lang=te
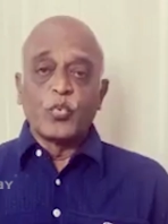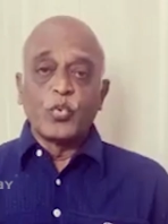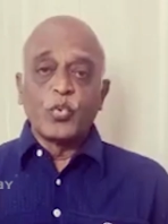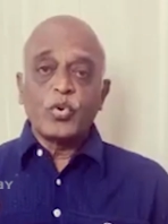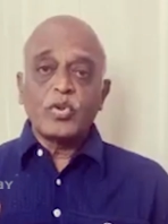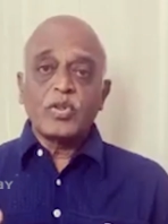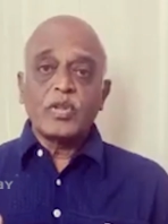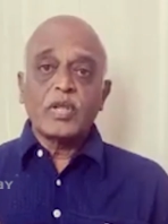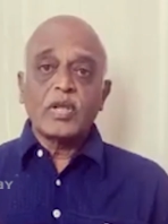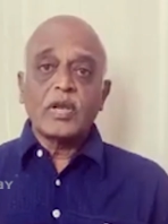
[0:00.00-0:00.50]

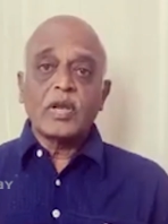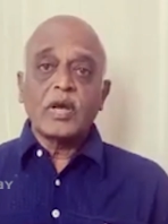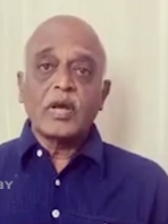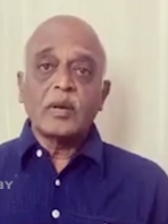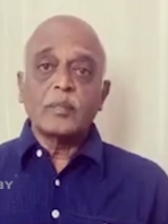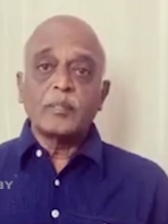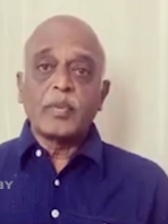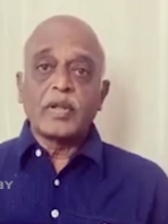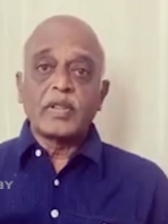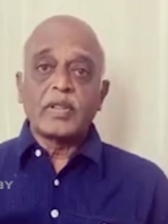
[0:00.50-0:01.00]
పూర్తిగా
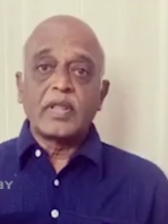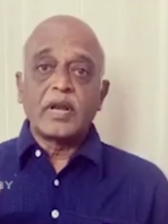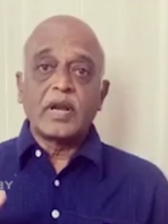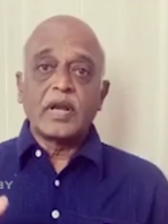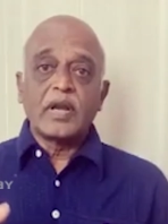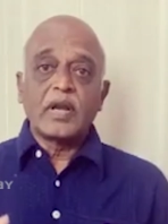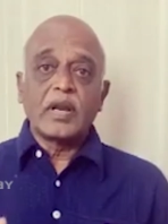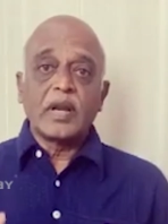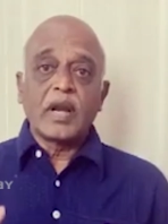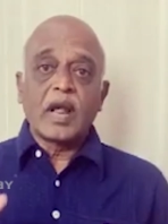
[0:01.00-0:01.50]

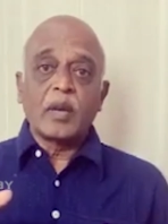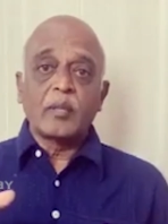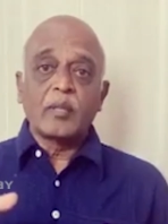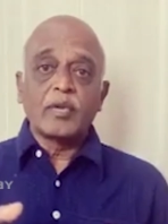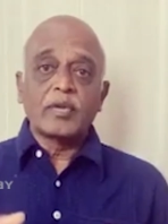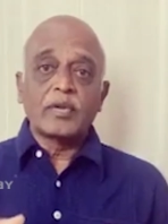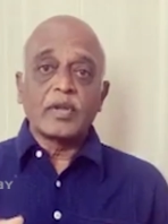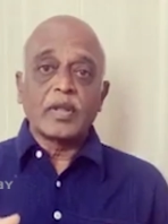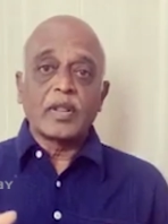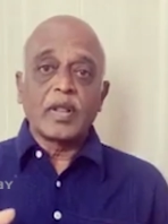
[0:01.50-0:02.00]
పెద్దిరెడ్డి
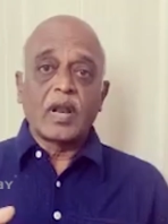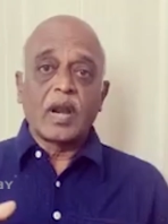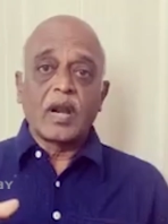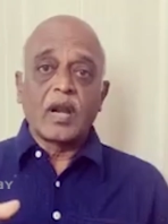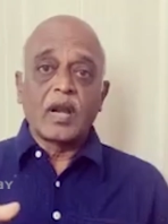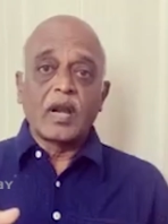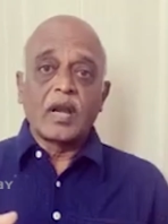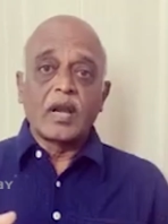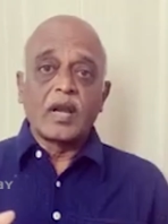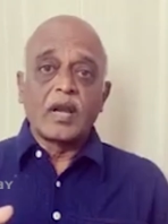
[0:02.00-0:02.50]

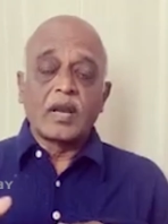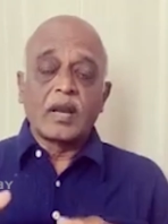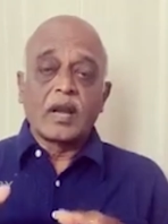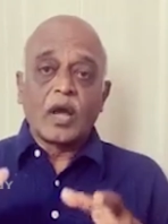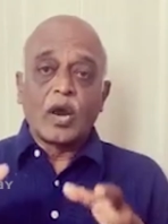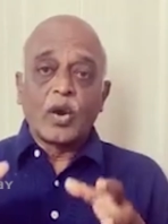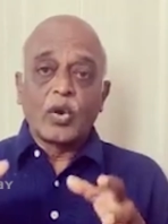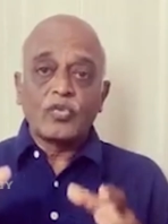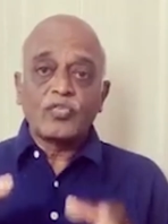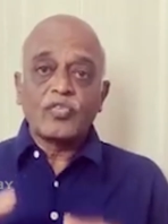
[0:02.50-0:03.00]
రామచంద్రారెడ్డి
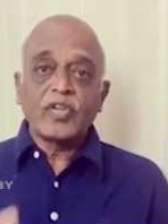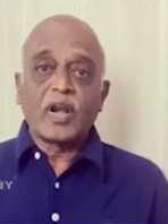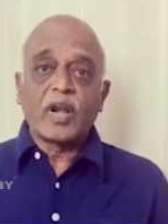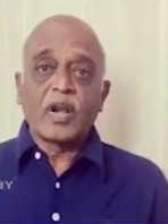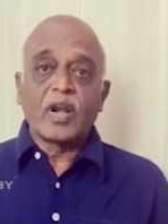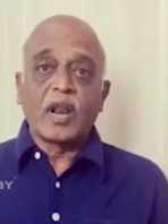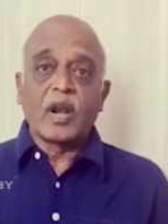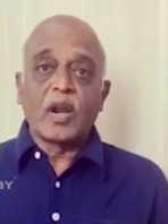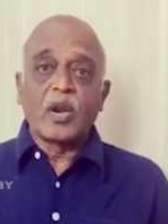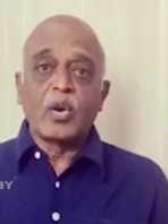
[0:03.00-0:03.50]

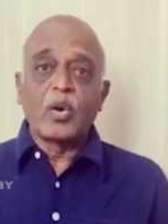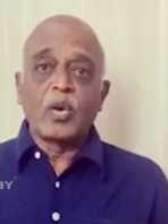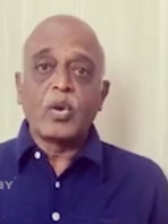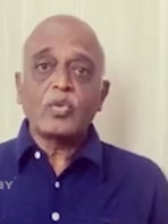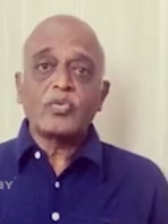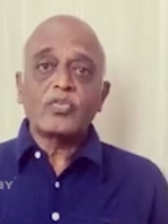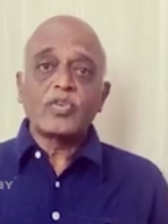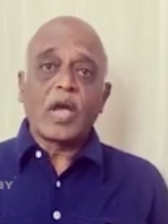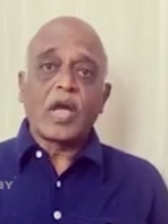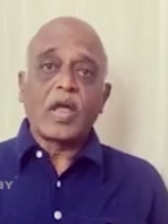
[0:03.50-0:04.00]
కనుసన్నల్లో
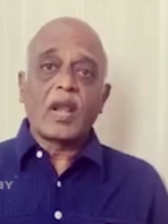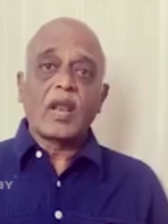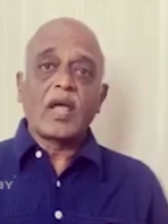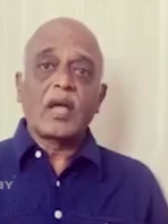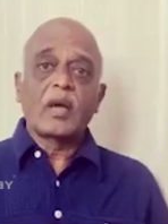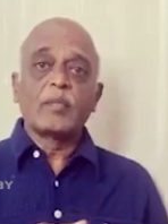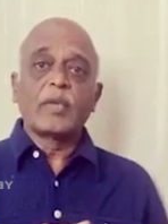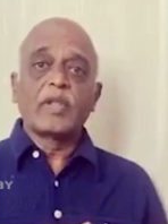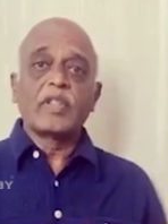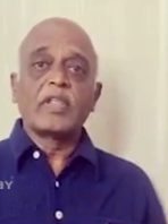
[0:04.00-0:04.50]

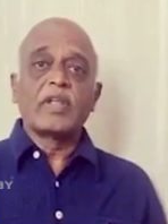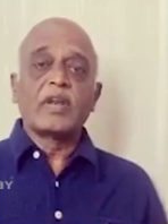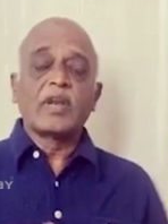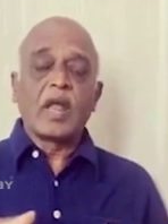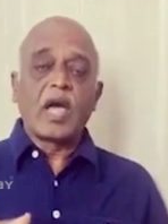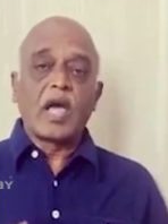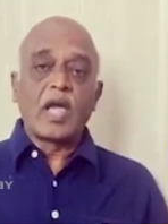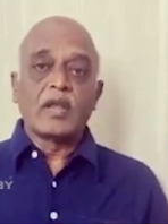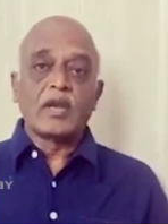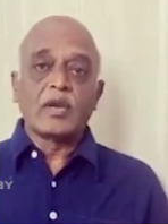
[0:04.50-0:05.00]
చాలామంది
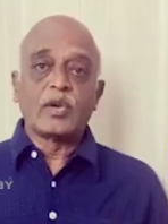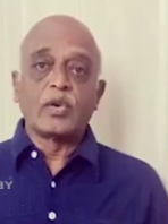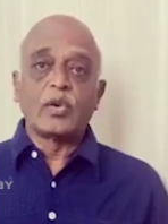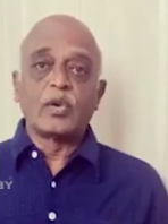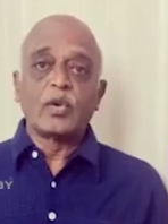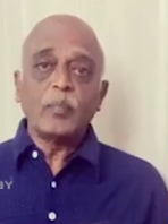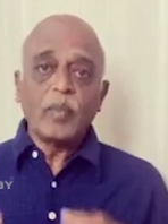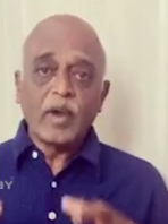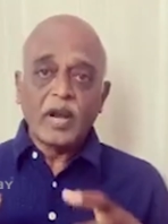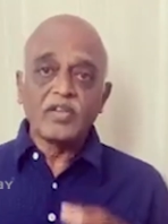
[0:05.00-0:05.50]

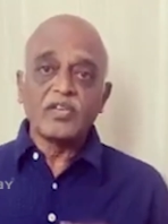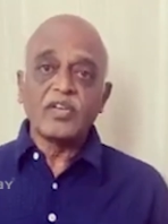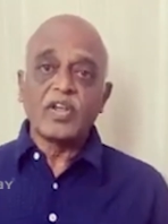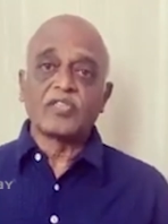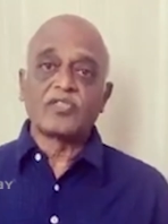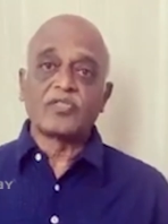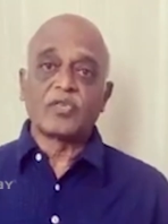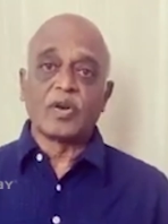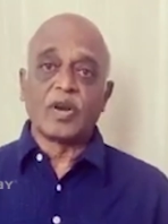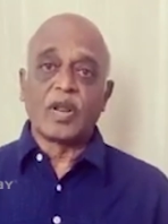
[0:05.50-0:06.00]
నాయకులు
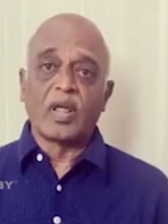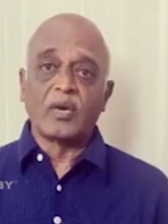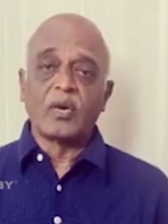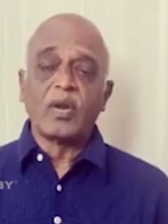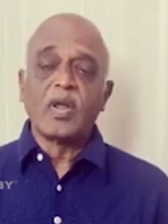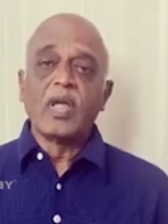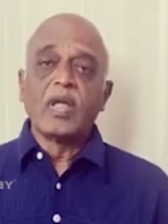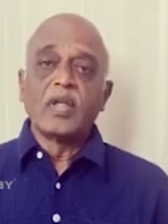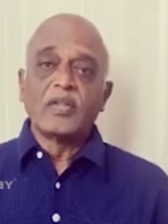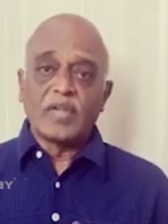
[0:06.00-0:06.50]
పనిచేస్తున్నారు
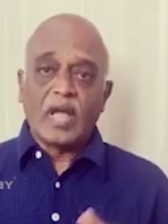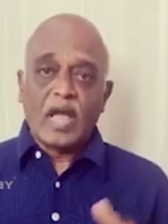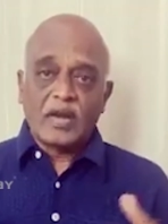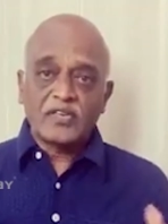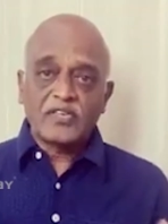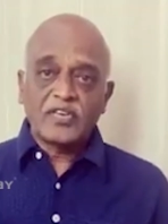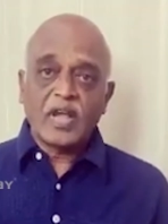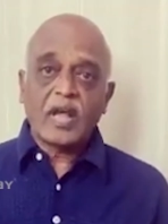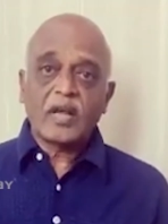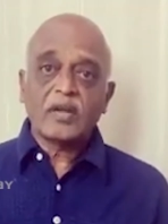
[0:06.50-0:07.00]

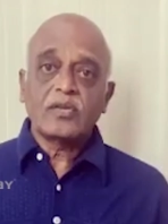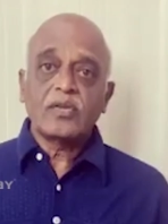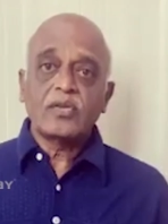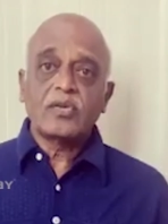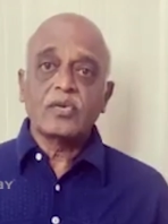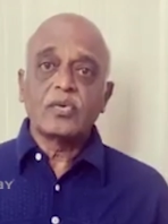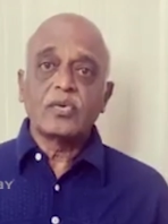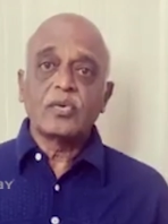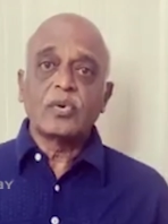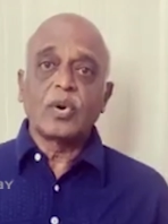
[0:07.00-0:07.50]

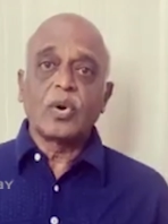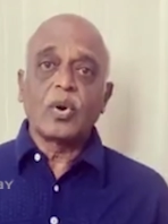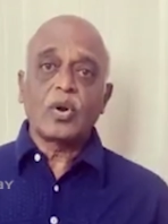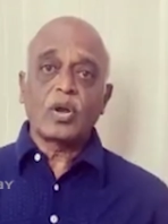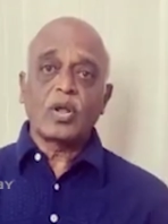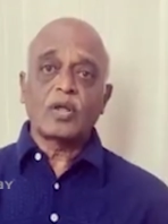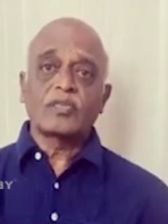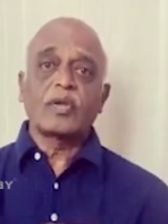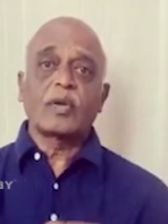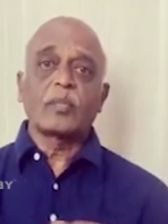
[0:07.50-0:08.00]
సాక్షాత్తు
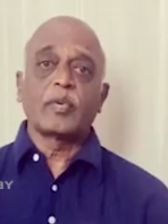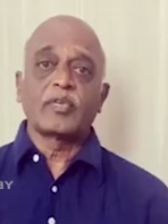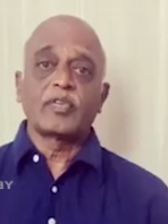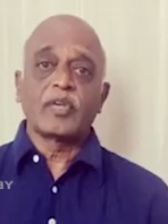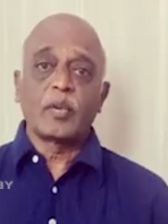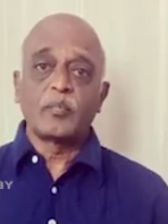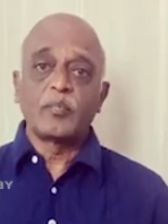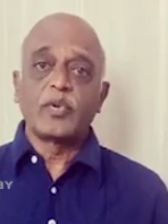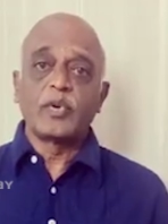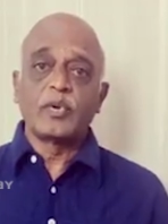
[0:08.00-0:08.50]
లోకసభ
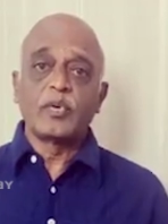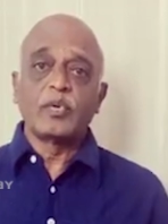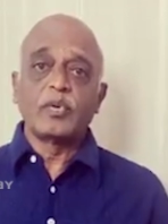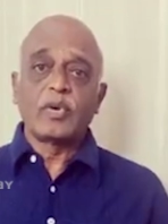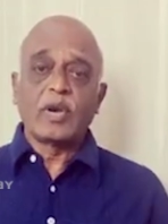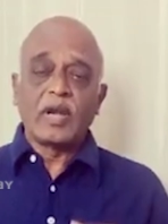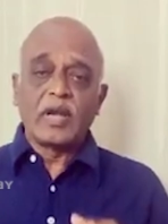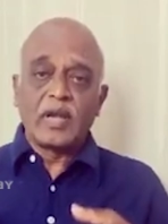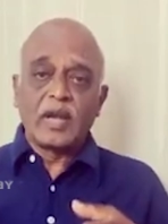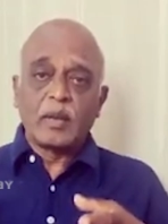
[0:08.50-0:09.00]
సభ్యులు
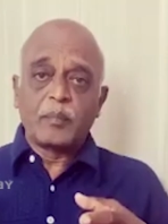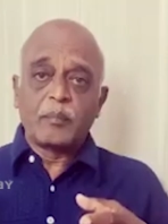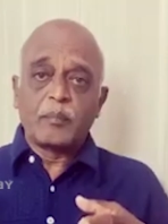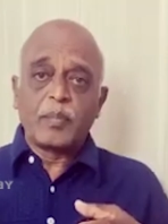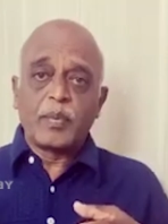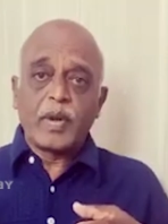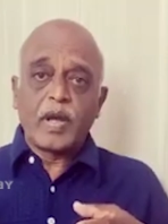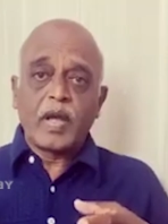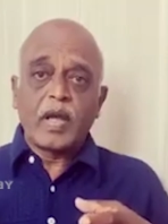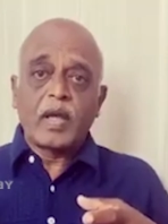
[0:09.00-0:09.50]

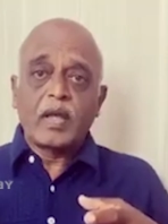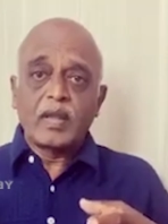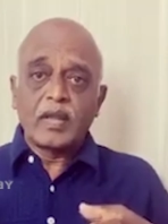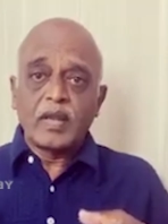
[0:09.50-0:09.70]
రెడ్డప్ప